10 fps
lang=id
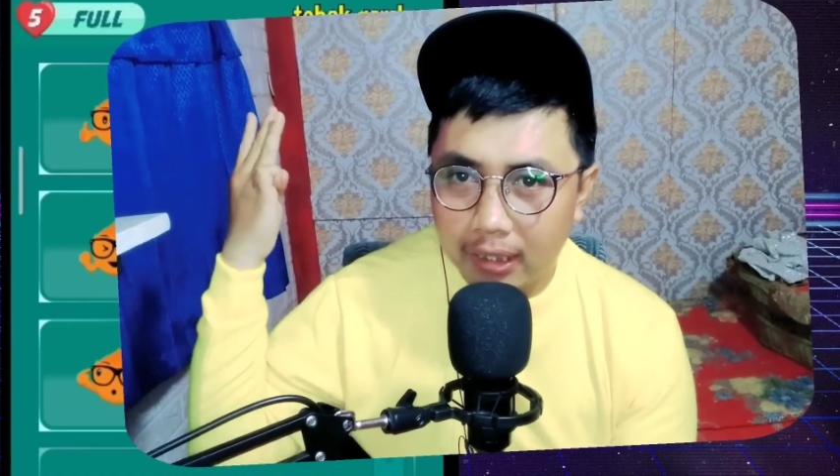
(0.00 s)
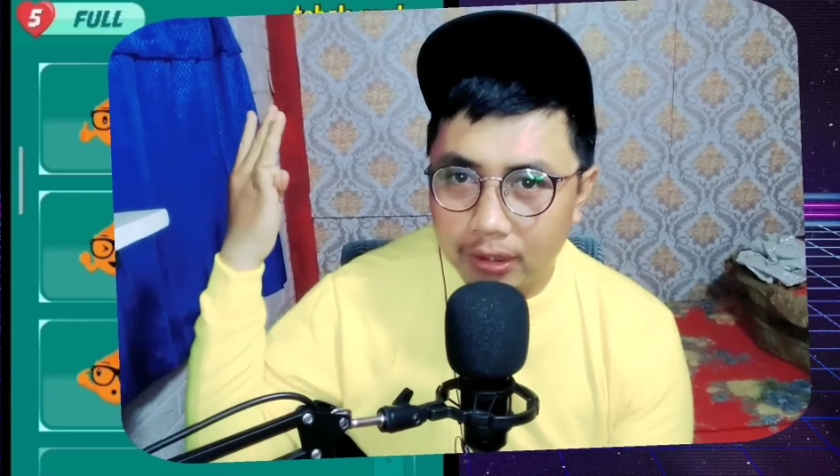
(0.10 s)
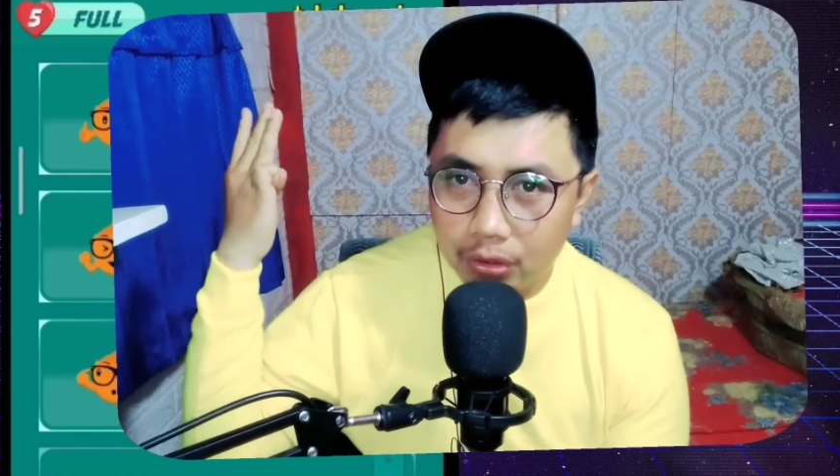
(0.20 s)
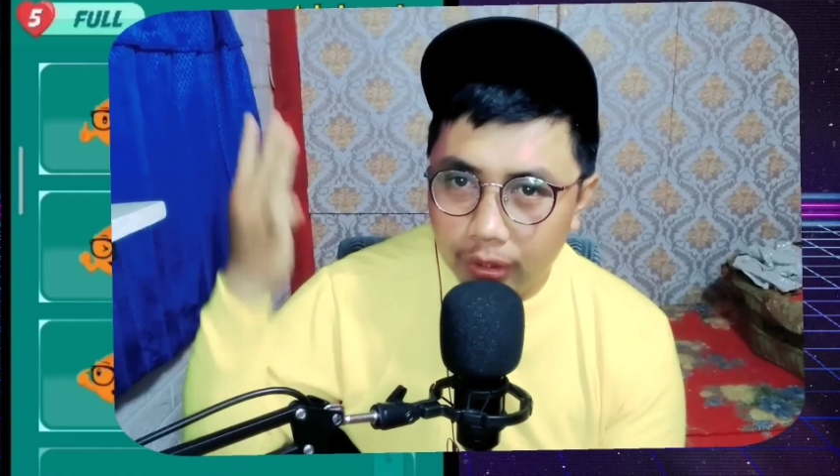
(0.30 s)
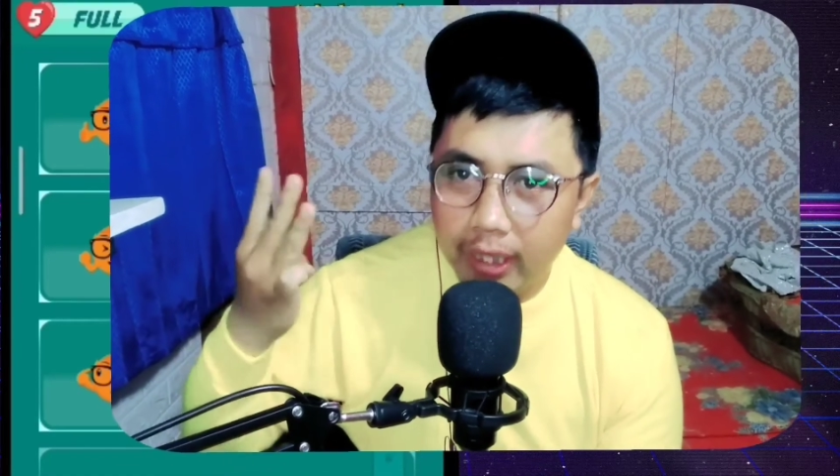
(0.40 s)

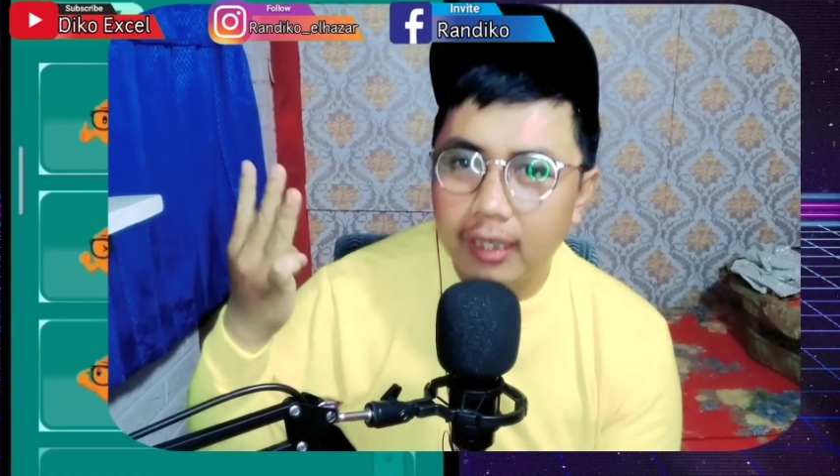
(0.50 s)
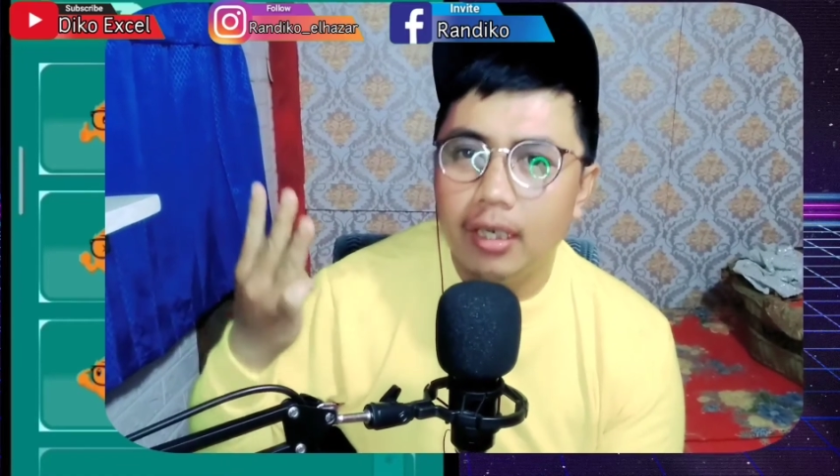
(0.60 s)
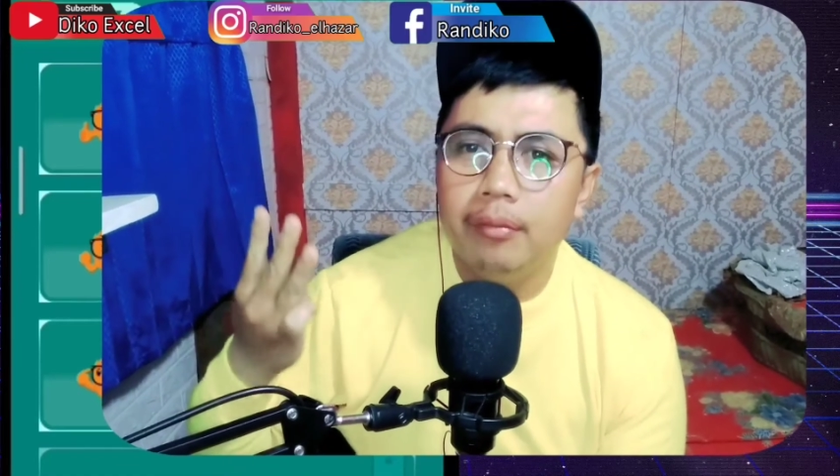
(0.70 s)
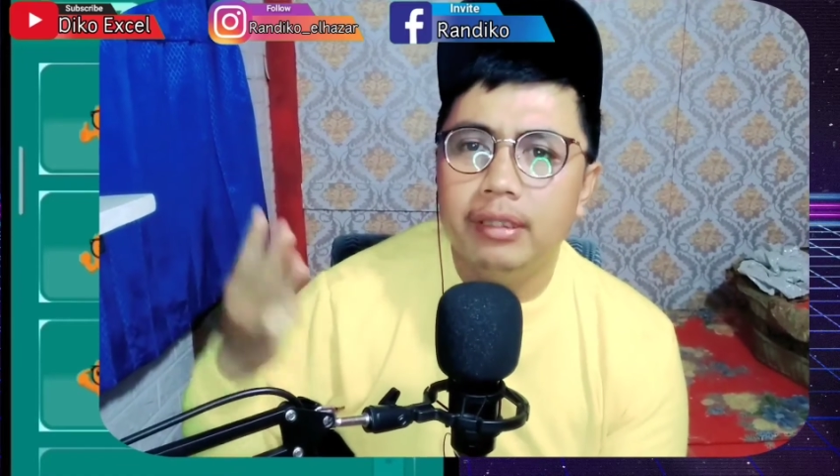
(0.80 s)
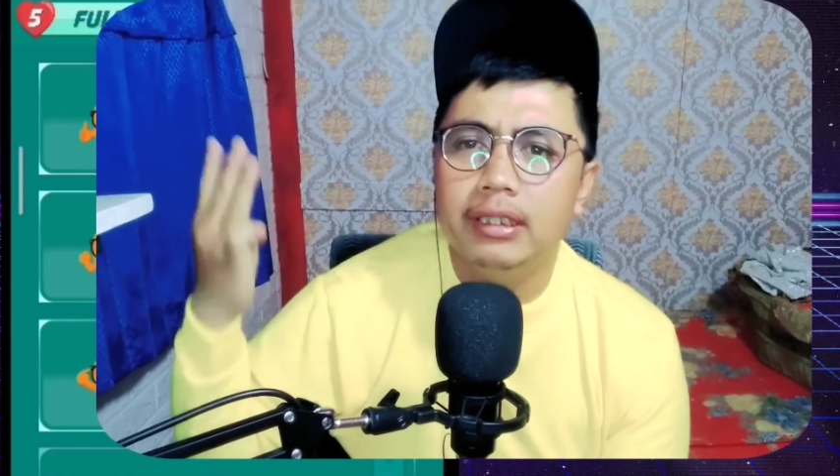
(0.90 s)
makin sulit
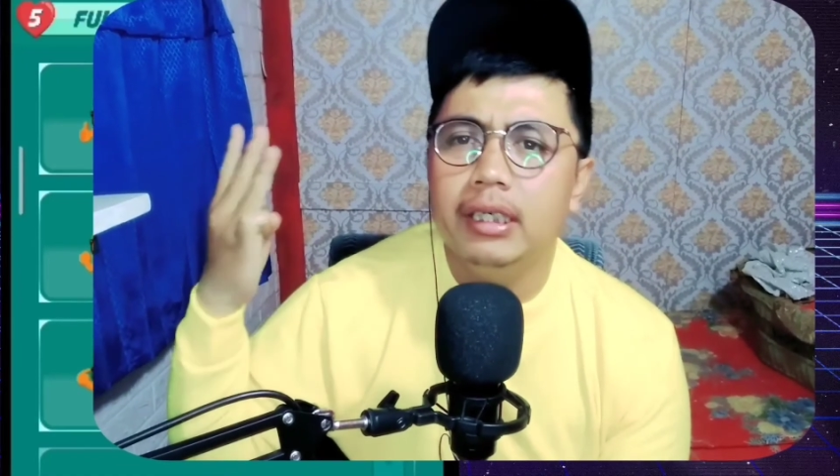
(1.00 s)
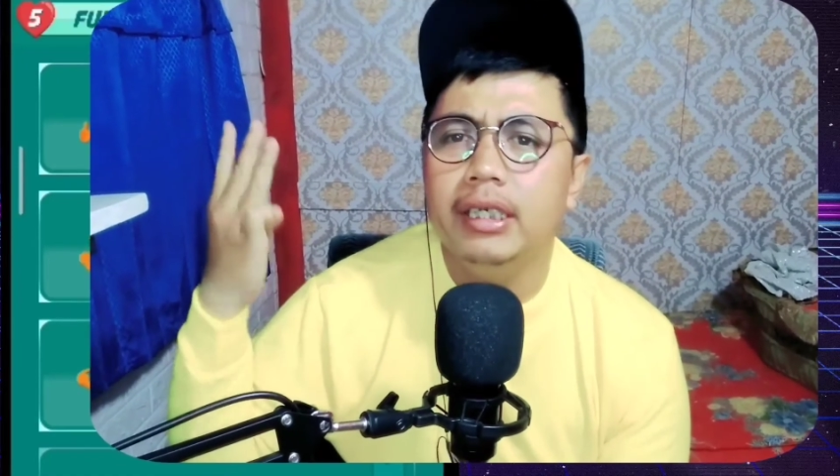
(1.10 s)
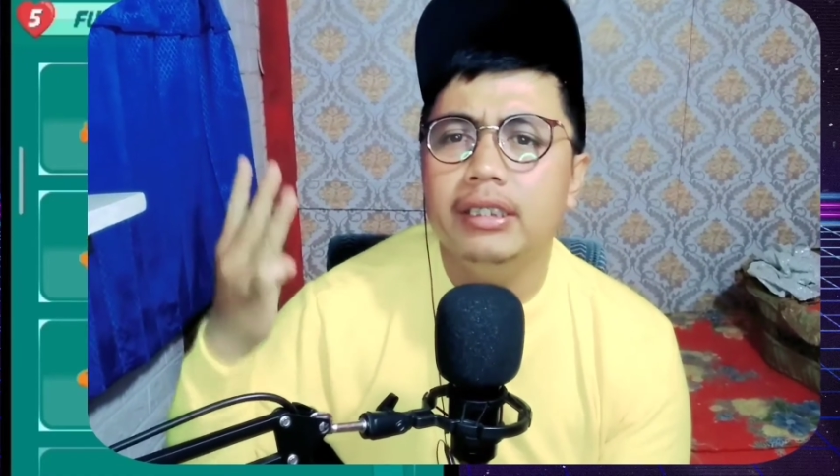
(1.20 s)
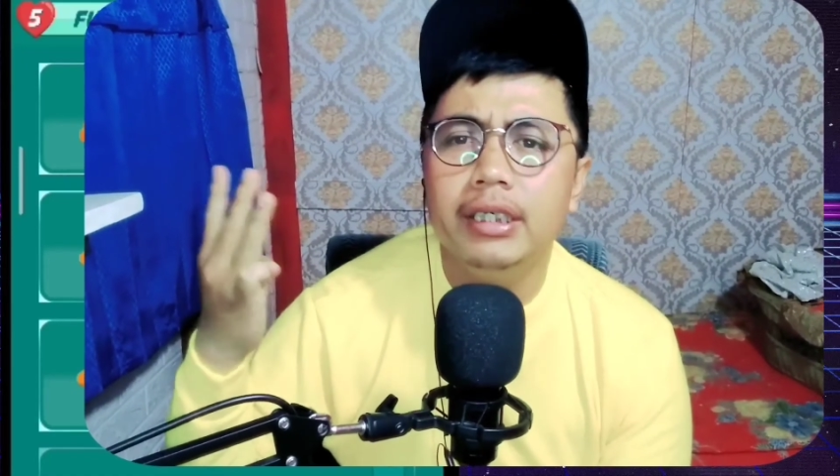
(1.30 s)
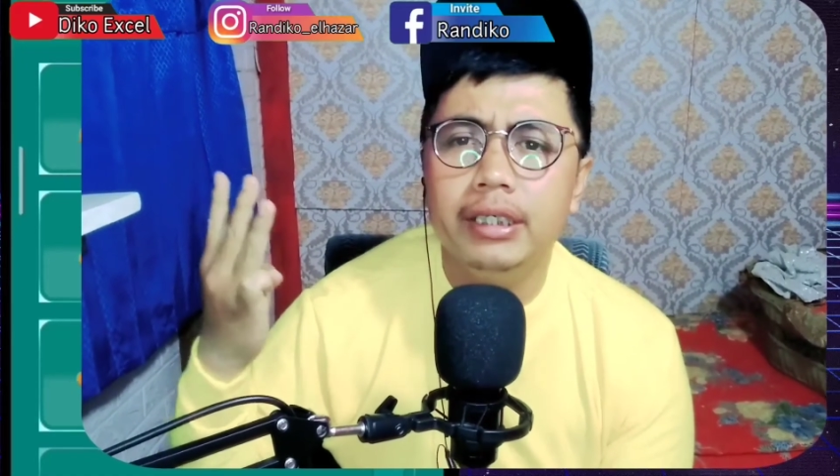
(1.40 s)
atau masih
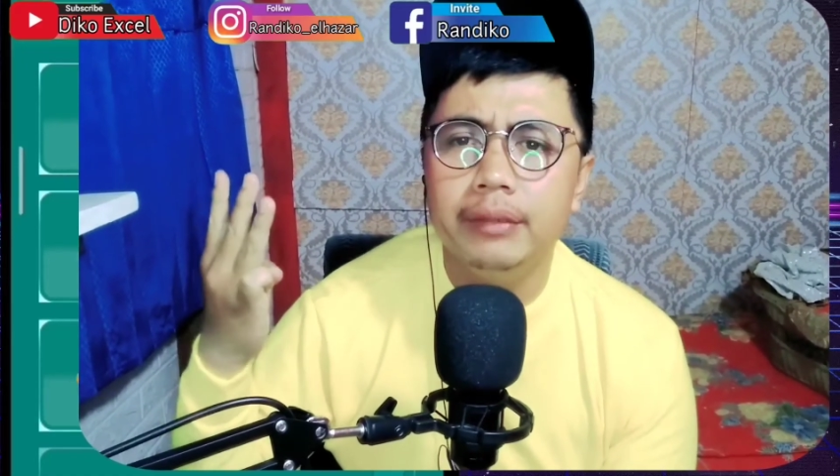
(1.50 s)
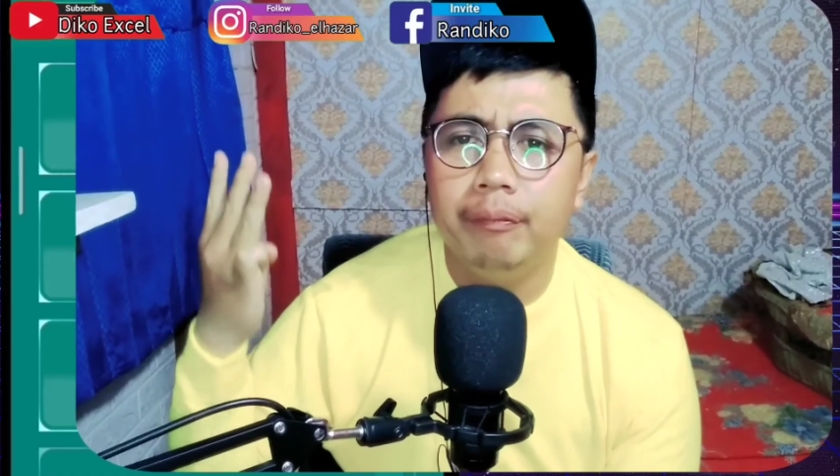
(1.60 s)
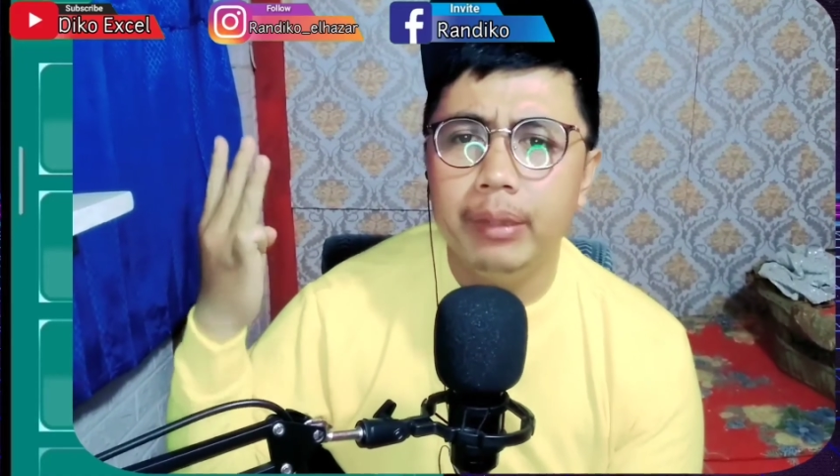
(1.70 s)
easy